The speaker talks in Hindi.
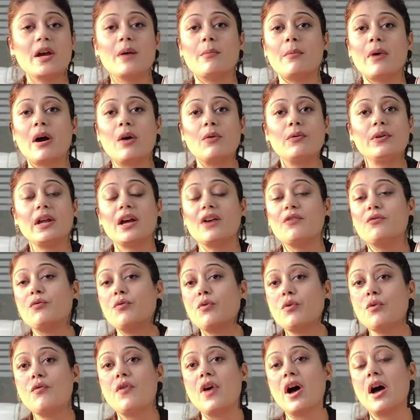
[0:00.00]
भी अमाउंट है
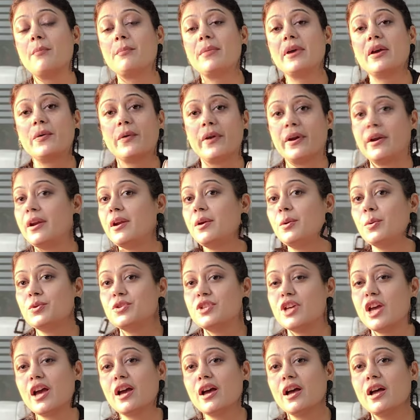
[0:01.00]
वो वहाँ पर क्रेडिट हो
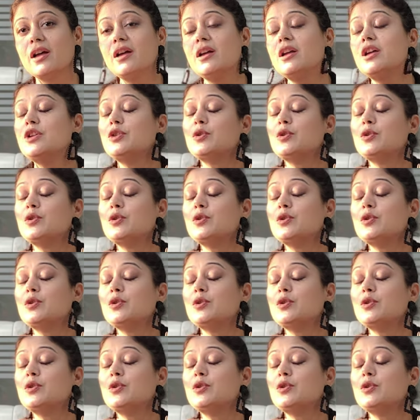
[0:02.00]
जाएगा